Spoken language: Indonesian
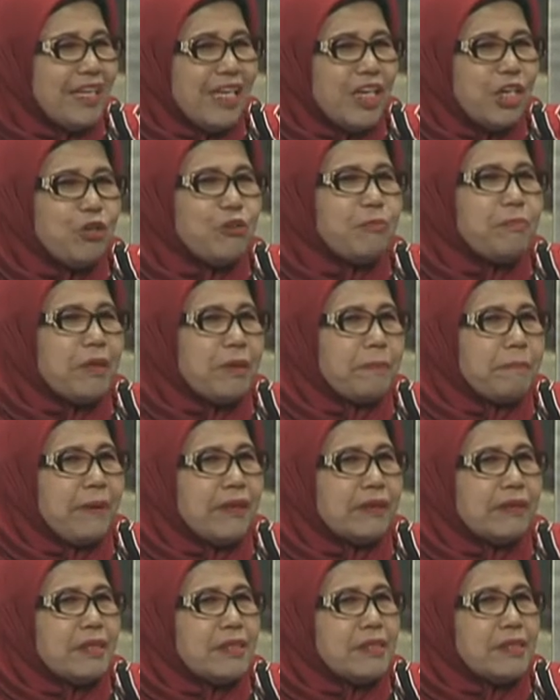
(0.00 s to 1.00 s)
ikut
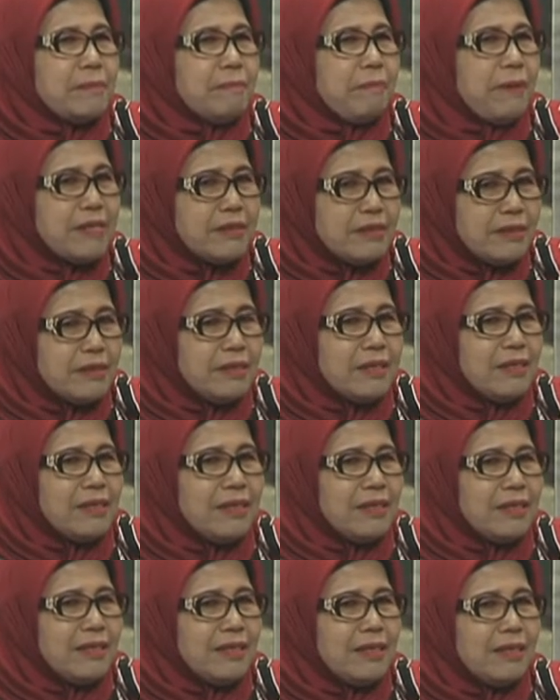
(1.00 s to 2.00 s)
berpartisipasi
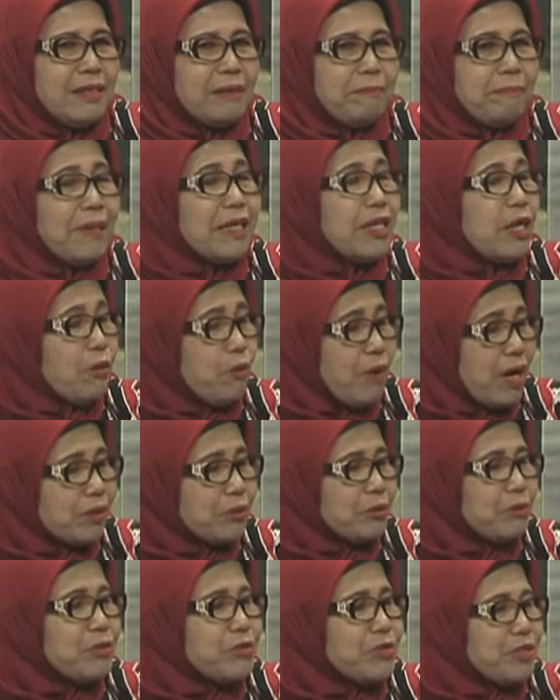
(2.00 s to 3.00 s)
pada
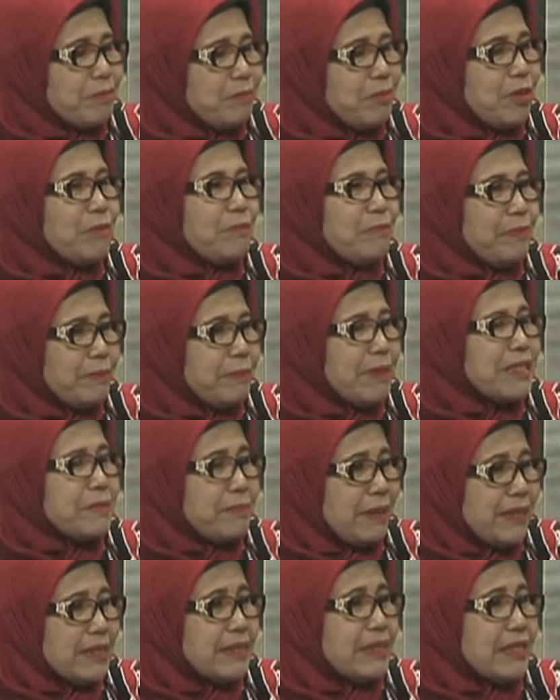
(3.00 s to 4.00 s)
waktu sebelum
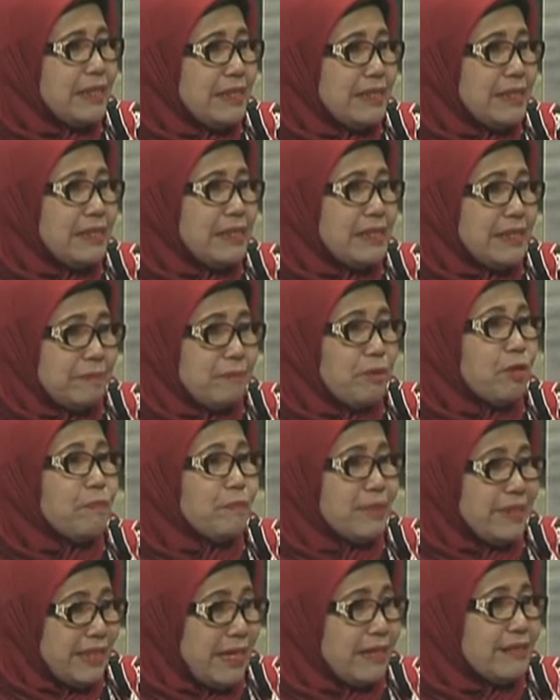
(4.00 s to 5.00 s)
masih-masih sebelum
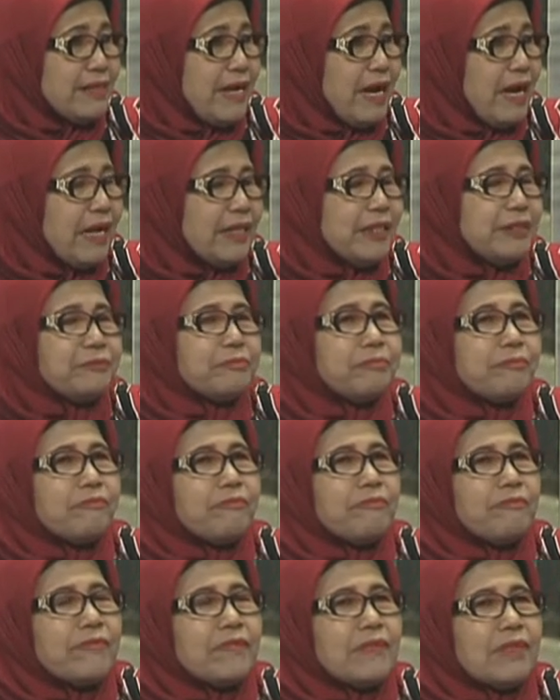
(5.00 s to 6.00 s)
penjajahan. Mm -hmm.
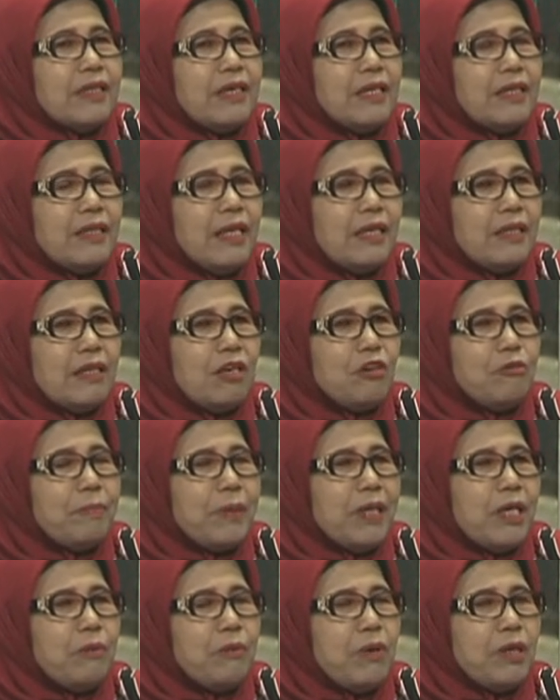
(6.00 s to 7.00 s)
Kita tahu
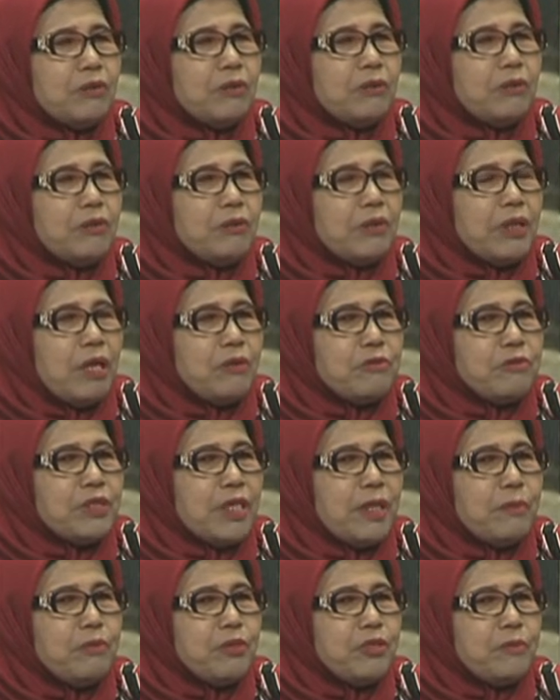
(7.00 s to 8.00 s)
pada waktu itu tahun
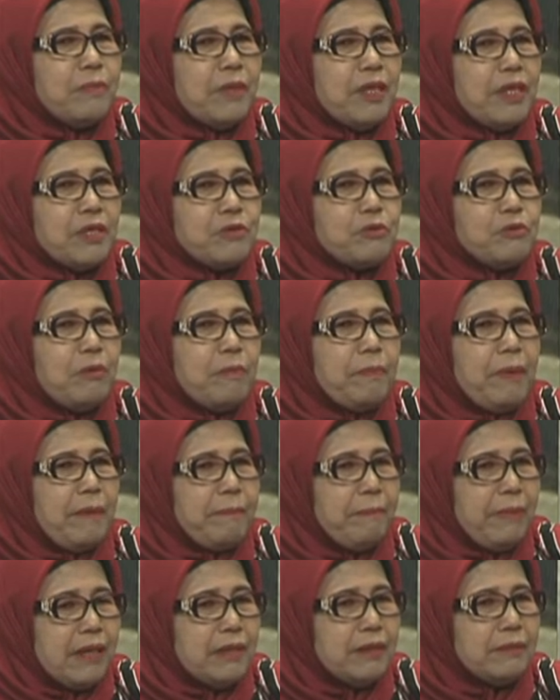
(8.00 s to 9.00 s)
1928
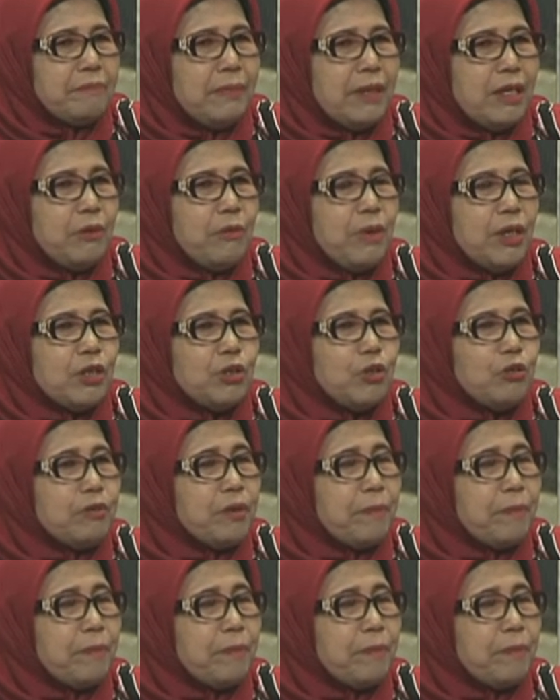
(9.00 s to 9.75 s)
pada waktu itu